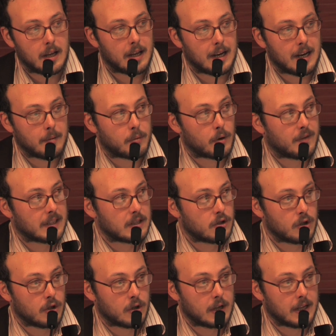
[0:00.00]
eh,
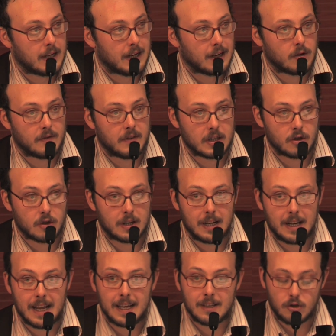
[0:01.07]
l'approvazione la conversione
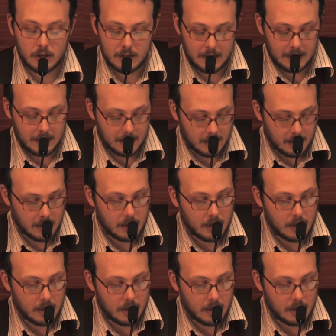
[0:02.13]
in legge del,